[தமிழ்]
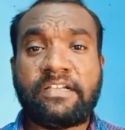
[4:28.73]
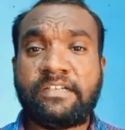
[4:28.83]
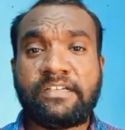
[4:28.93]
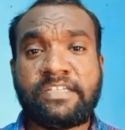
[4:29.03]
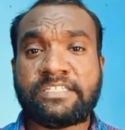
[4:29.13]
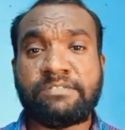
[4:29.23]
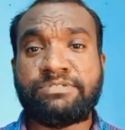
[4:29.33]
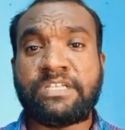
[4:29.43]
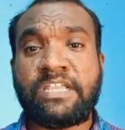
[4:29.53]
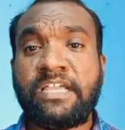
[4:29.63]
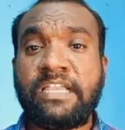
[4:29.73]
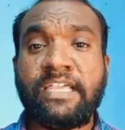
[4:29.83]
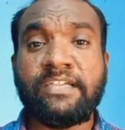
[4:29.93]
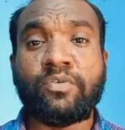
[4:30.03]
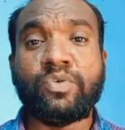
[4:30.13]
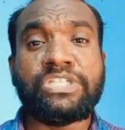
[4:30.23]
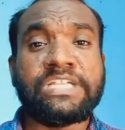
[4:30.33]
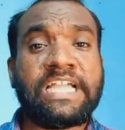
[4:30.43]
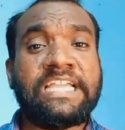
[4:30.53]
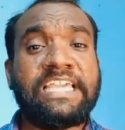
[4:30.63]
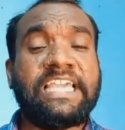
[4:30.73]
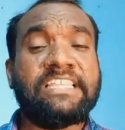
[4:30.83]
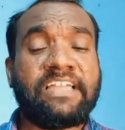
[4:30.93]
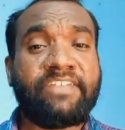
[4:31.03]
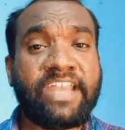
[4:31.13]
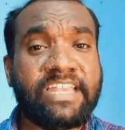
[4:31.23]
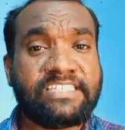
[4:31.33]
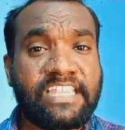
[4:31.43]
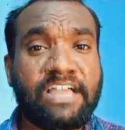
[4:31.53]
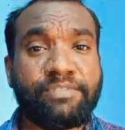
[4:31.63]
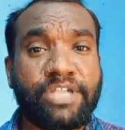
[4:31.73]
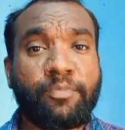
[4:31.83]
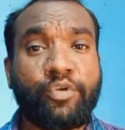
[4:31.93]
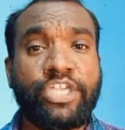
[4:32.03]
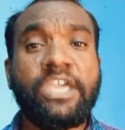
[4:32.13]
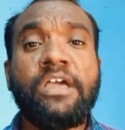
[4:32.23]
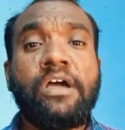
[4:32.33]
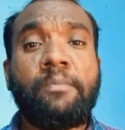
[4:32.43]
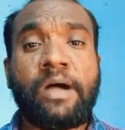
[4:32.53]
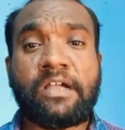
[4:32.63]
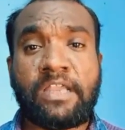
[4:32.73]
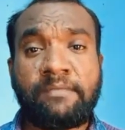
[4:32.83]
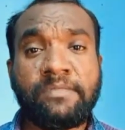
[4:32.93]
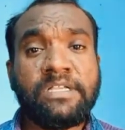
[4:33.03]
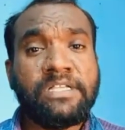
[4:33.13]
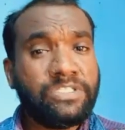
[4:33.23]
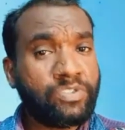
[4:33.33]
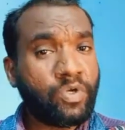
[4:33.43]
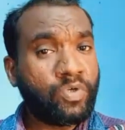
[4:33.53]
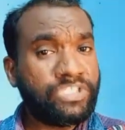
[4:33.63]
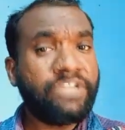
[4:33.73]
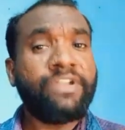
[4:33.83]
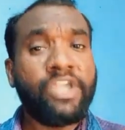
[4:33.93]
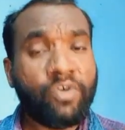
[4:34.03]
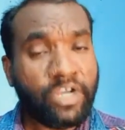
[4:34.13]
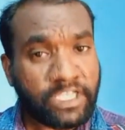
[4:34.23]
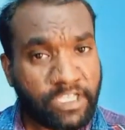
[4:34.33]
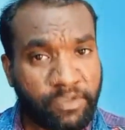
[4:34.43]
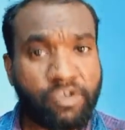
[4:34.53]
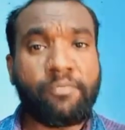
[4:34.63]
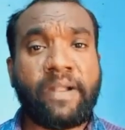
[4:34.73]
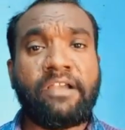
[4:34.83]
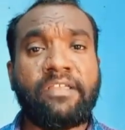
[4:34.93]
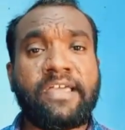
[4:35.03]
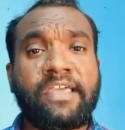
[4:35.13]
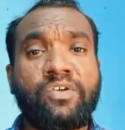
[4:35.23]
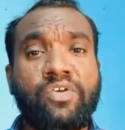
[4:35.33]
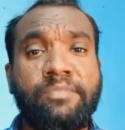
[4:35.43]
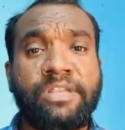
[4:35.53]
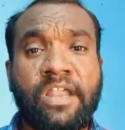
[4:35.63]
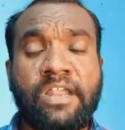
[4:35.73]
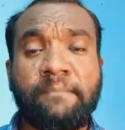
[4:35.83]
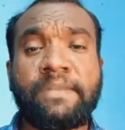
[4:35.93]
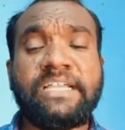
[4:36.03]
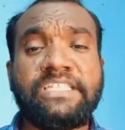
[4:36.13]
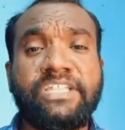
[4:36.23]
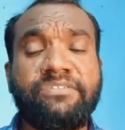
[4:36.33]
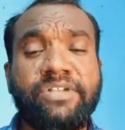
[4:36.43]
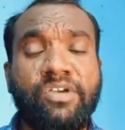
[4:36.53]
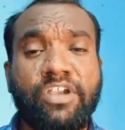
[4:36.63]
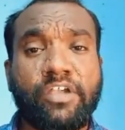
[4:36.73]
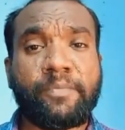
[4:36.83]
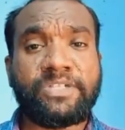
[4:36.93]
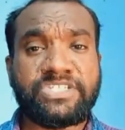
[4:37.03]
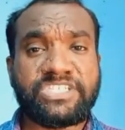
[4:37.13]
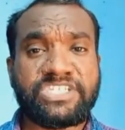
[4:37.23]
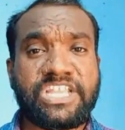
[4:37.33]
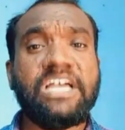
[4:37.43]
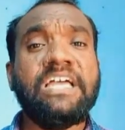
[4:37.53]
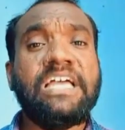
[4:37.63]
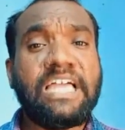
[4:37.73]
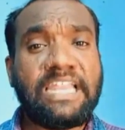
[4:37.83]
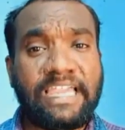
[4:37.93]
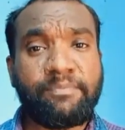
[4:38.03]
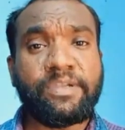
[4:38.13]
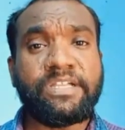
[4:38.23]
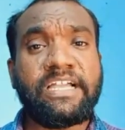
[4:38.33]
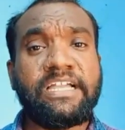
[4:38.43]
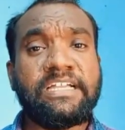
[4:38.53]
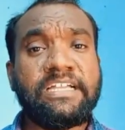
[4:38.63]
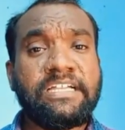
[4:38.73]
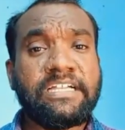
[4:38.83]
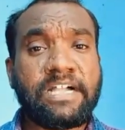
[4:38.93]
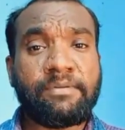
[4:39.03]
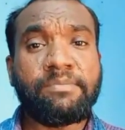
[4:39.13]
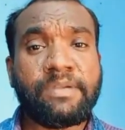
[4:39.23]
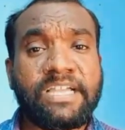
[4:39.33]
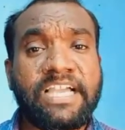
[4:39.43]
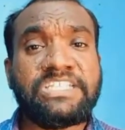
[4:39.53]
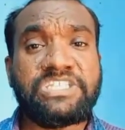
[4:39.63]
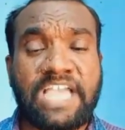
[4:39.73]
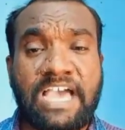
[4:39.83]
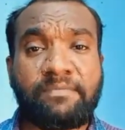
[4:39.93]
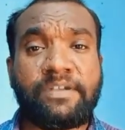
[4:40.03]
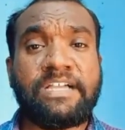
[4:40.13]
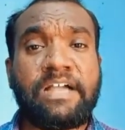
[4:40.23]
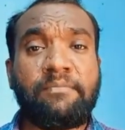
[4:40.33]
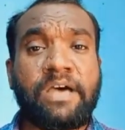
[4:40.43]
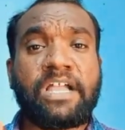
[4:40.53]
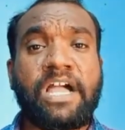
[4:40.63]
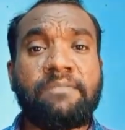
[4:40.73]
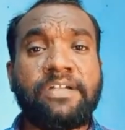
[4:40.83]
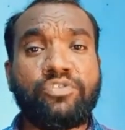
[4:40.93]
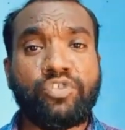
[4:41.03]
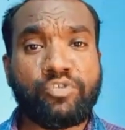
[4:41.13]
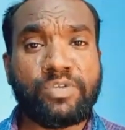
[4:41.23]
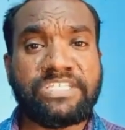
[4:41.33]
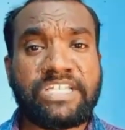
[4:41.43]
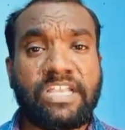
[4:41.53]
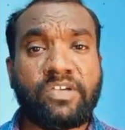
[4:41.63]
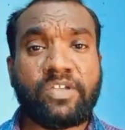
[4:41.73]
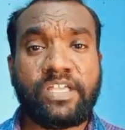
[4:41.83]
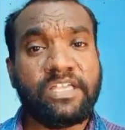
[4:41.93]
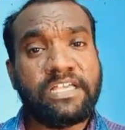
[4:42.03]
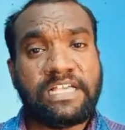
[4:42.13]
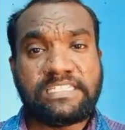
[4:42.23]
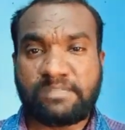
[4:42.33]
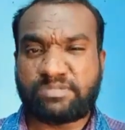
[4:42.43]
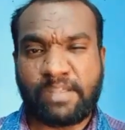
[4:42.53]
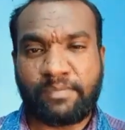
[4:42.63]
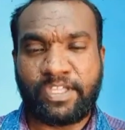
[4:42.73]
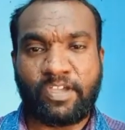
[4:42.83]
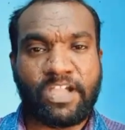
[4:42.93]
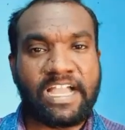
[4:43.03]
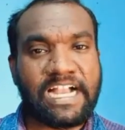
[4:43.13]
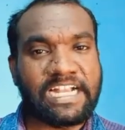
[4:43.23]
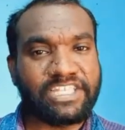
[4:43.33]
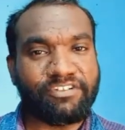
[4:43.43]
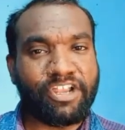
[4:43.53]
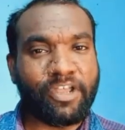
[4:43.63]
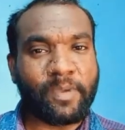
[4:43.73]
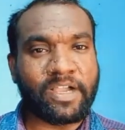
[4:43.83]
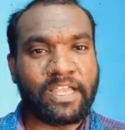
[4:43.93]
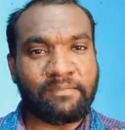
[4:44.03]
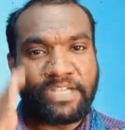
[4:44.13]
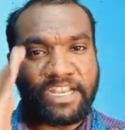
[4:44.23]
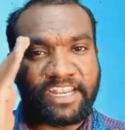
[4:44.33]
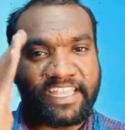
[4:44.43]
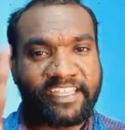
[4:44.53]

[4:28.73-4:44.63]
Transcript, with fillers: டிஸ்கிரிப்ஷனில் லிங்க் கொடுத்துருக்கேன் நீங்கள் வேணால் என்ன செய்யலாம் அப்படின்னா போய் பார்க்கலாம் ஸோ இந்த வீடியோ உங்களுக்கு மிகவும் பயனுள்ளதாக இருக்கும் அப்படின்னு நான் நம்புகிறேன் இந்த வீடியோ உங்களுக்கு பிடிச்சிருந்துச்சுன்னா லைக் பண்ணுங்கள் கமெண்ட் பண்ணுங்கள் ஷேர் பண்ணுங்கள் மறக்காமல் துணுக்குமட்ட சேனலுக்கு ஒரு சப்ஸ்கிரைப் பண்ணிக்கோங்க அடுத்த வீடியோவில் பார்க்கலாம் நன்றி